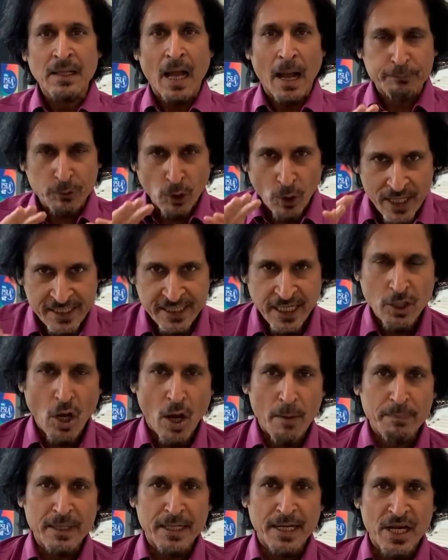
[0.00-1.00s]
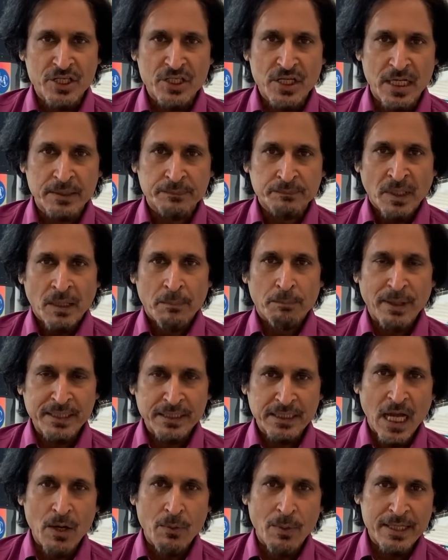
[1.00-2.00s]
अब थोड़ा सा कॉम्बिनेशन
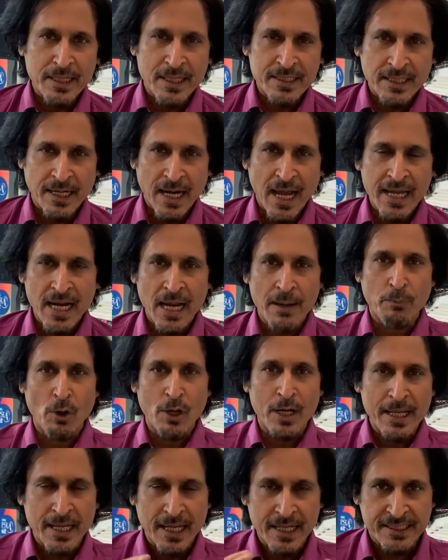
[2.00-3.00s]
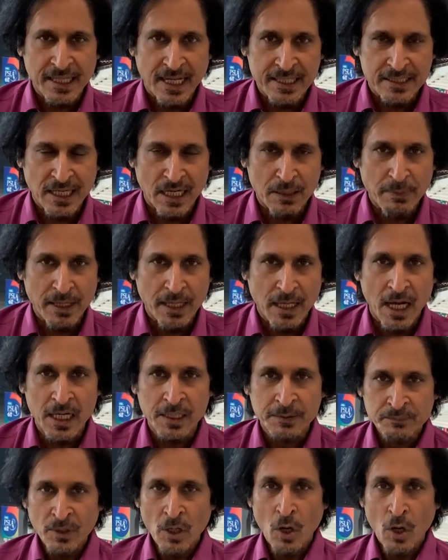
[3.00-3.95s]
बनता हुआ नजर आ रहा है बॉलिंग के साथ जलमी का